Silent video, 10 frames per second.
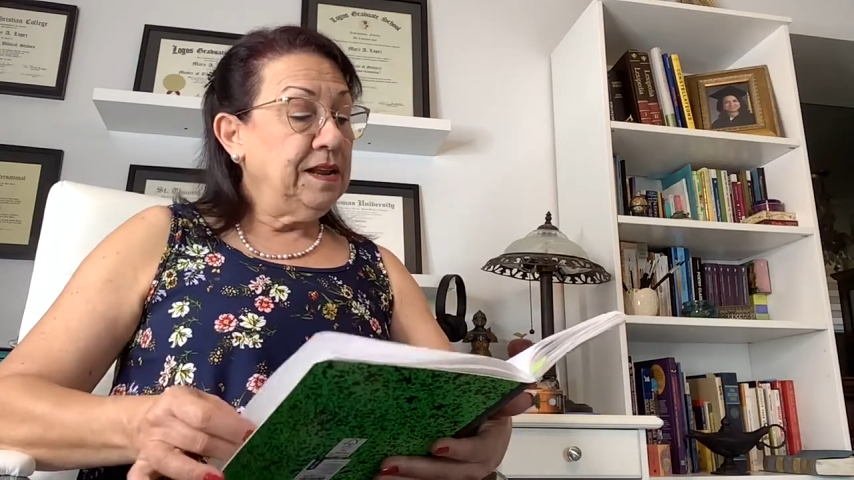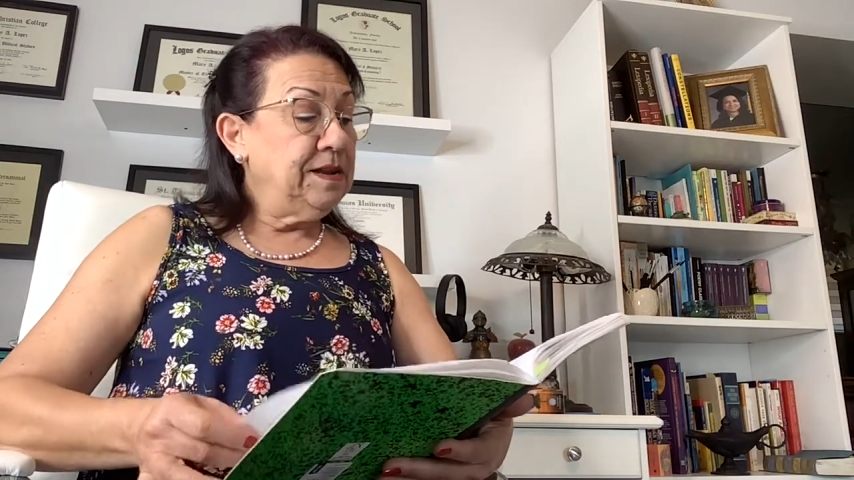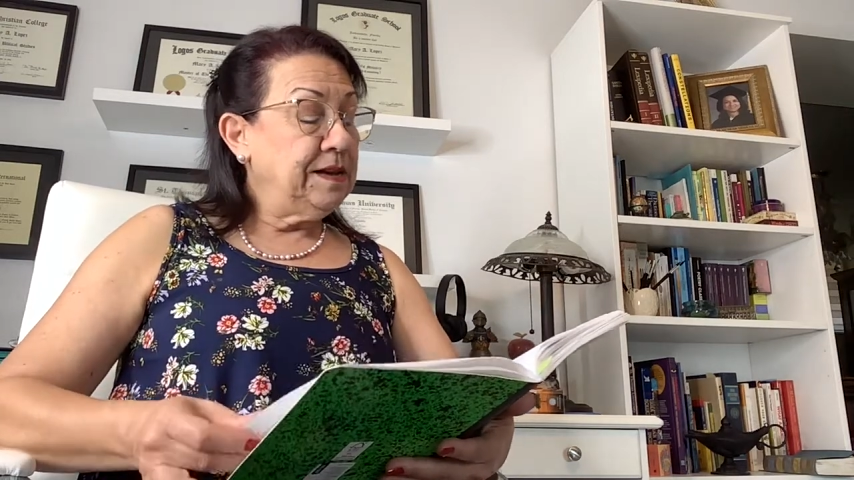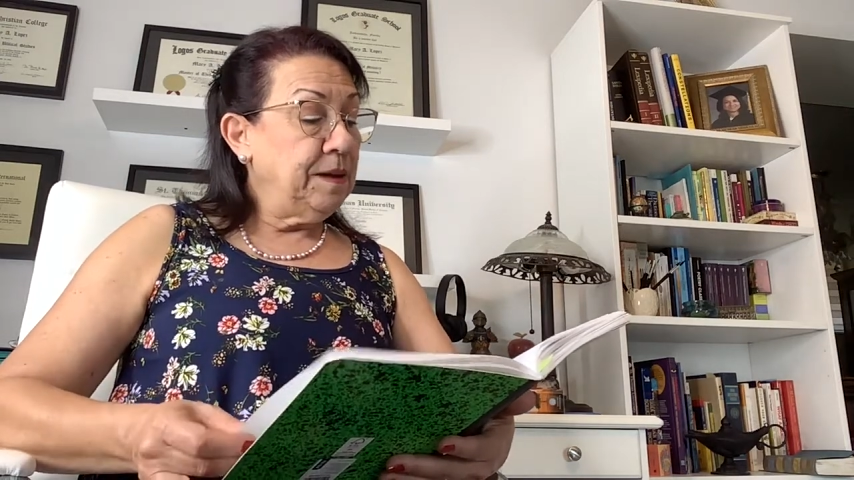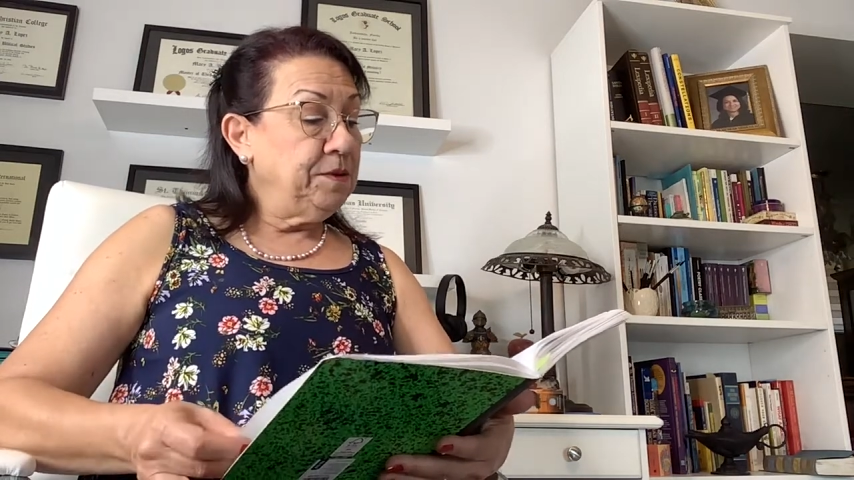
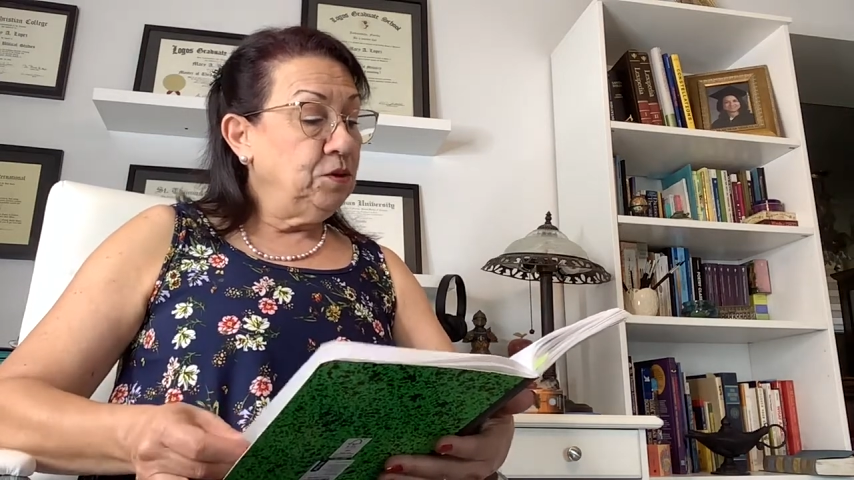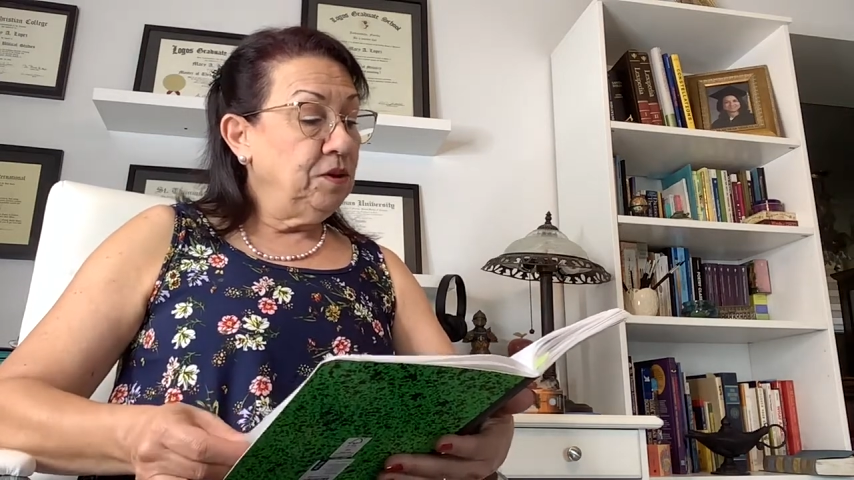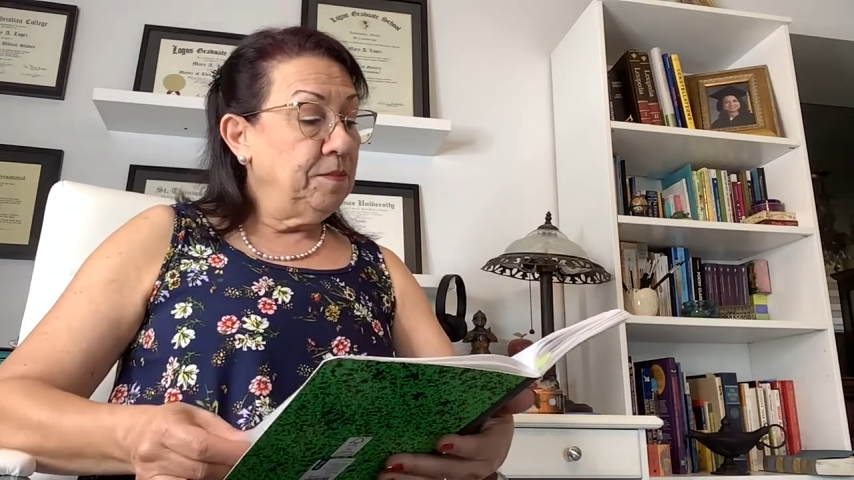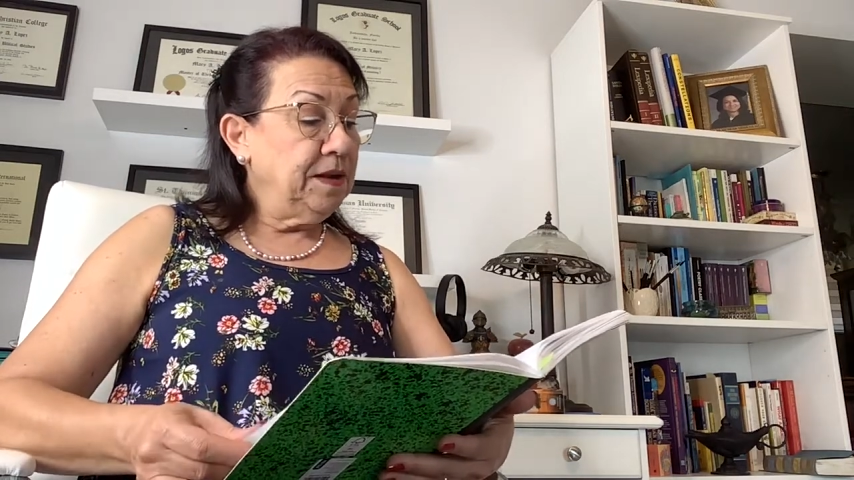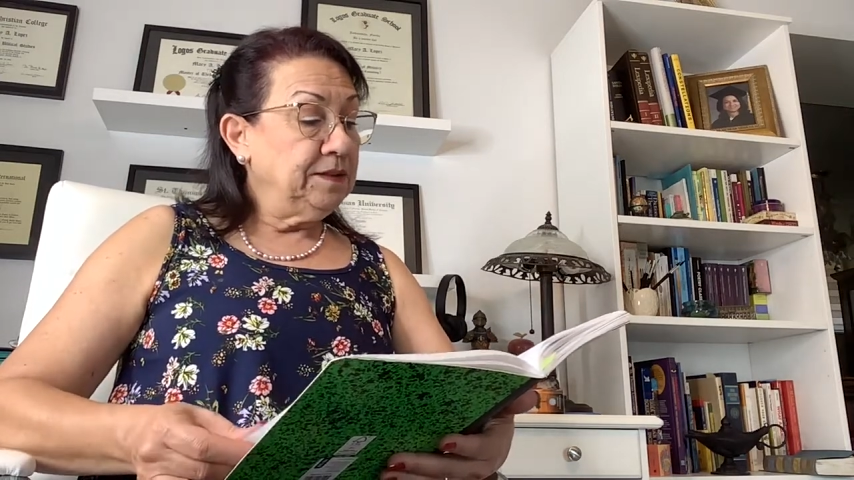el camino
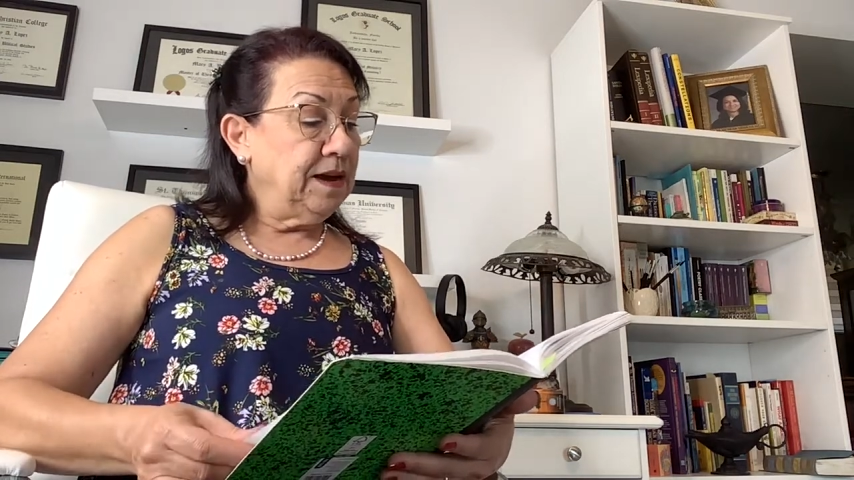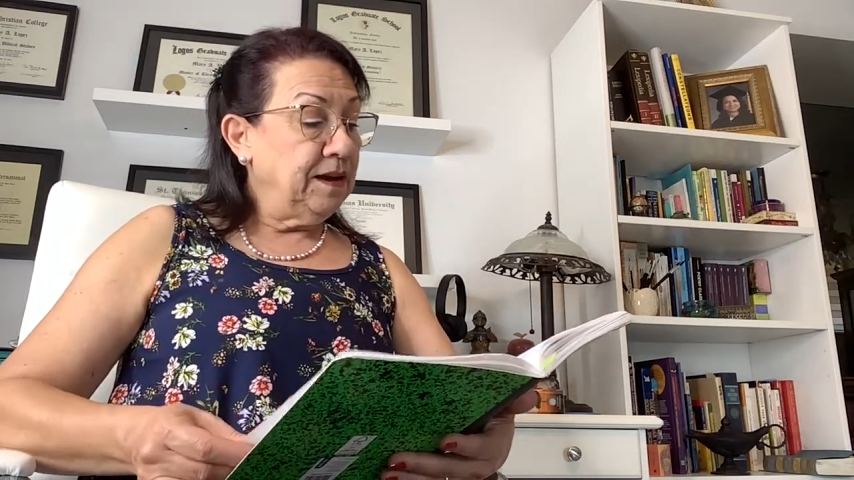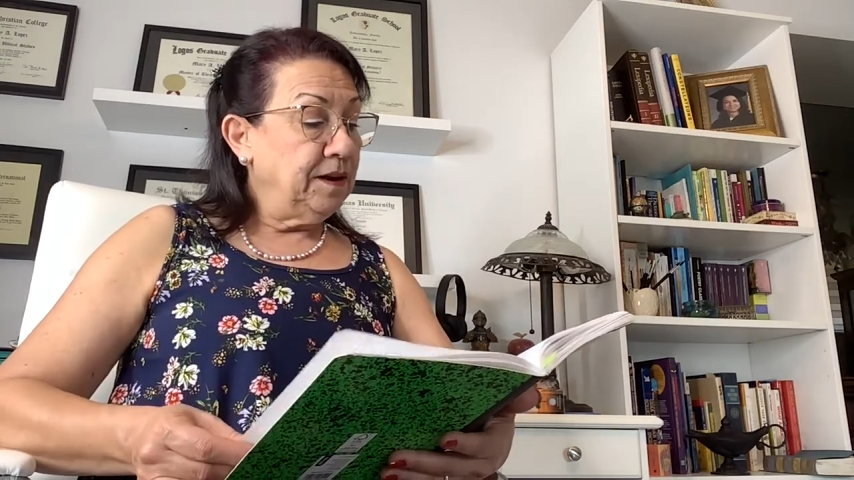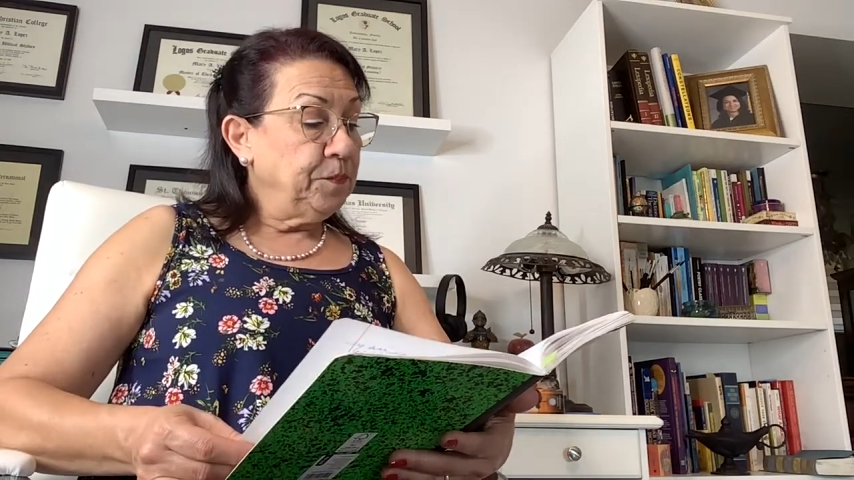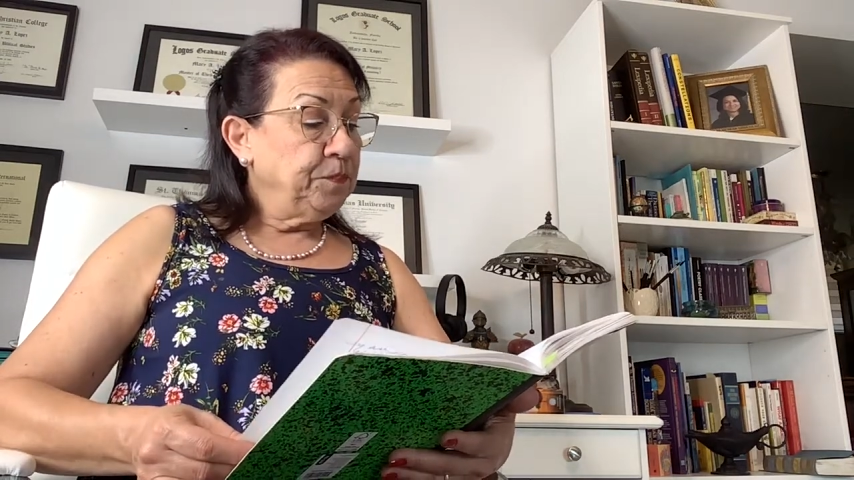de
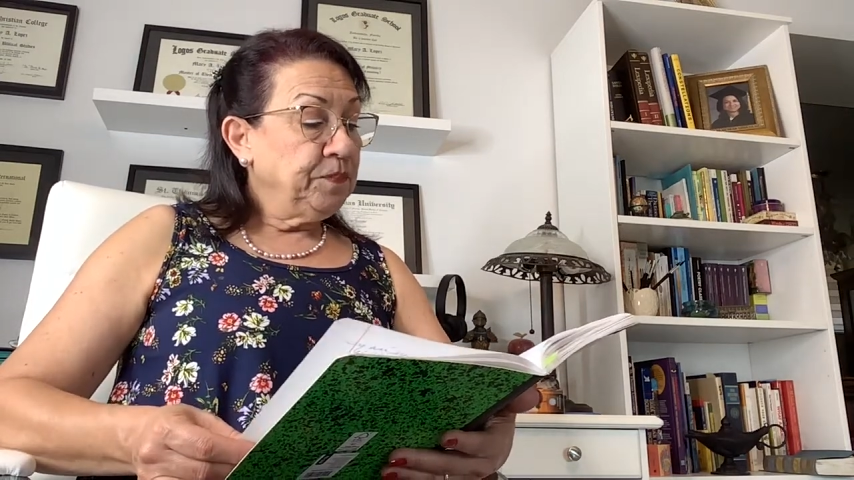Magdala.